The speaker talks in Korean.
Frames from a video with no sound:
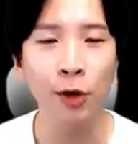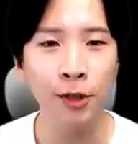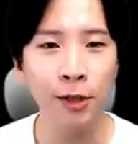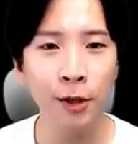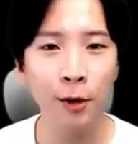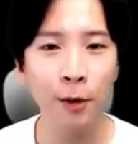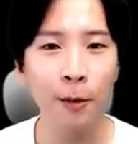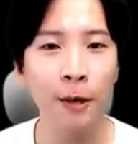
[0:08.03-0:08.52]

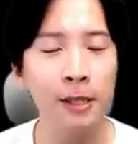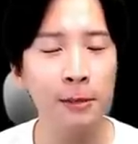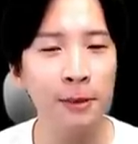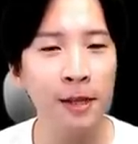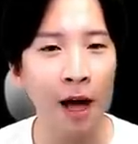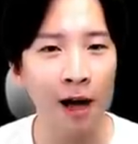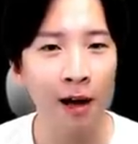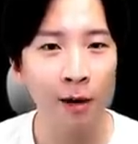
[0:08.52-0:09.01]
안녕하세요,
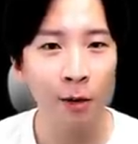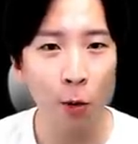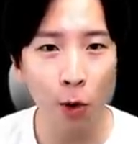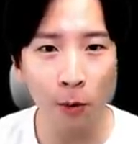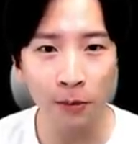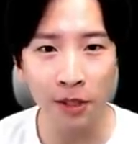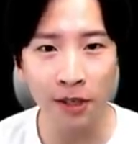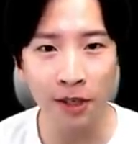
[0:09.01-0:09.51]
반갑습니다.
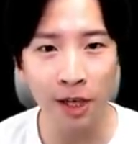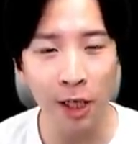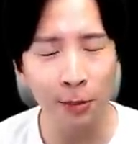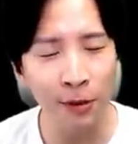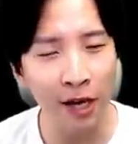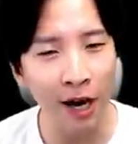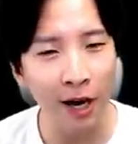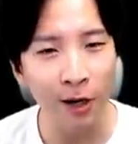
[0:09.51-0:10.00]
고급 주식을
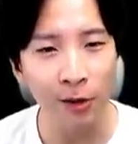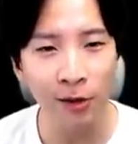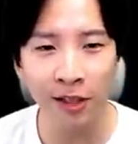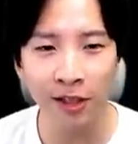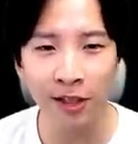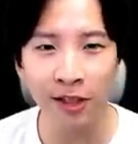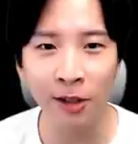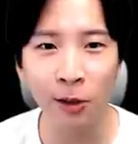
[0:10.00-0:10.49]
쉽게
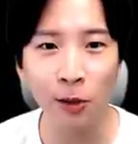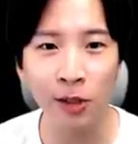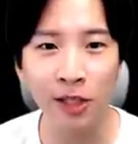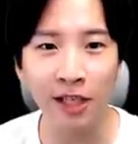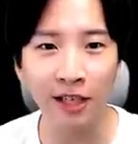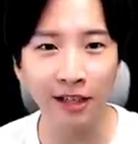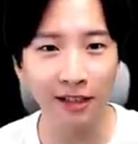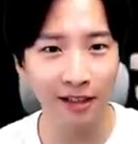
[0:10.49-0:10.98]
알려드리는
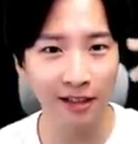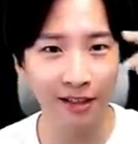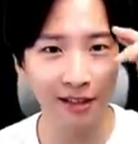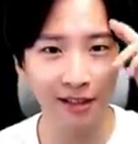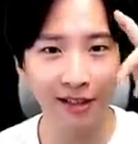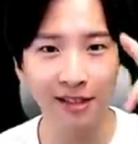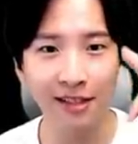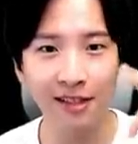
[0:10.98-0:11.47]
고지에
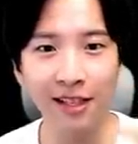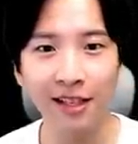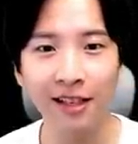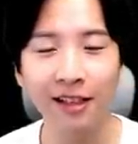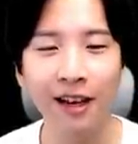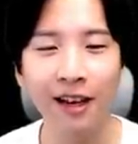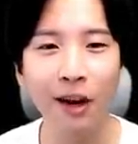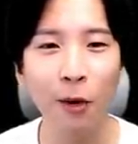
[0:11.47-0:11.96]

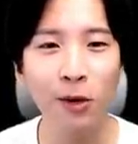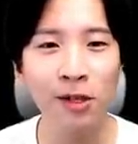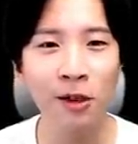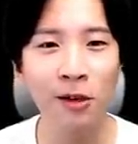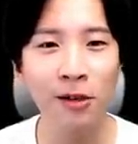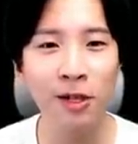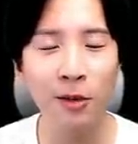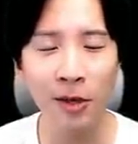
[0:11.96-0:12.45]

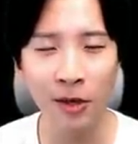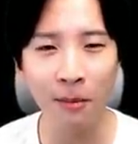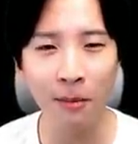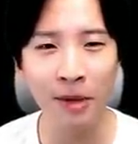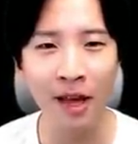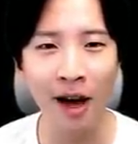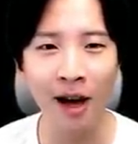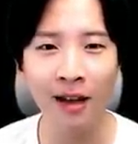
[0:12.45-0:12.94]
오신 것을
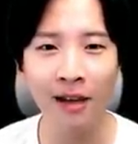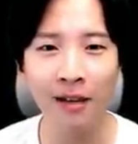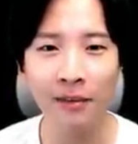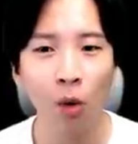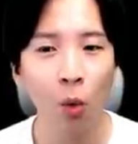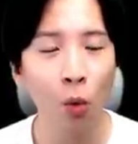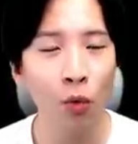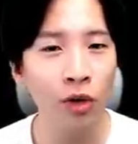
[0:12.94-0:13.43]
환영합니다.
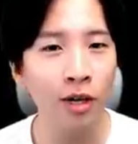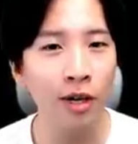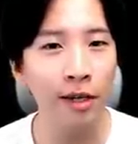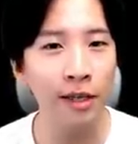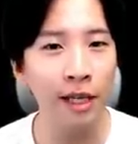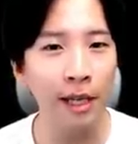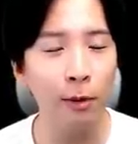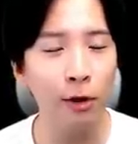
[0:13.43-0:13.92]
오늘
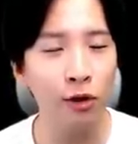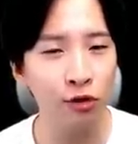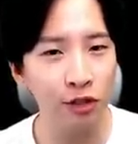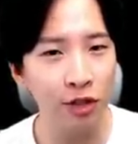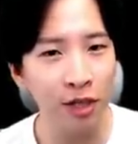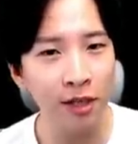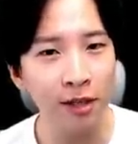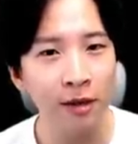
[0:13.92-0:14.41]
얘기해볼
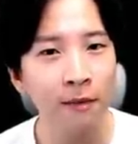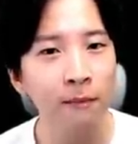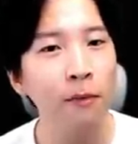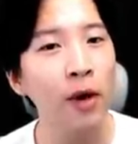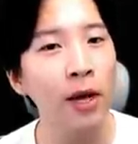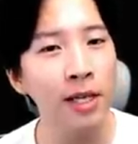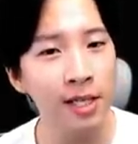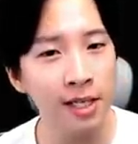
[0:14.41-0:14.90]
주제는
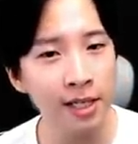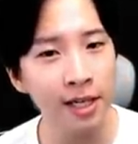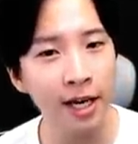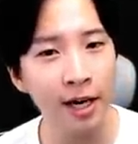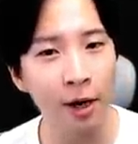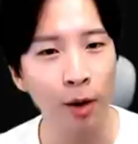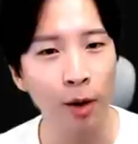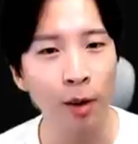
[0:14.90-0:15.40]

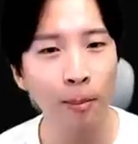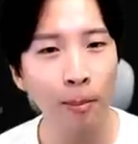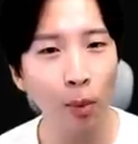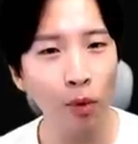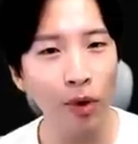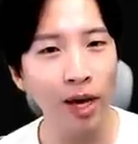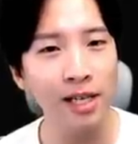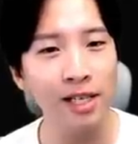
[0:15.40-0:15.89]
포렌식이에요.
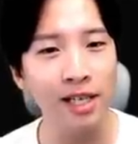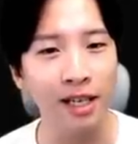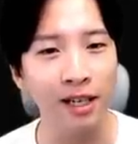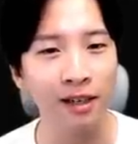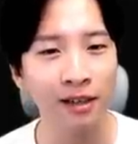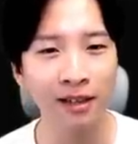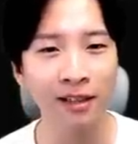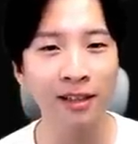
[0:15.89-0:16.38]

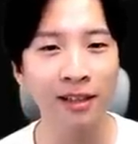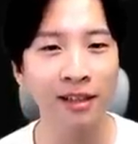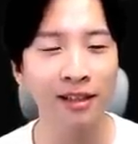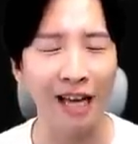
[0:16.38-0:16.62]
포렌식, 응?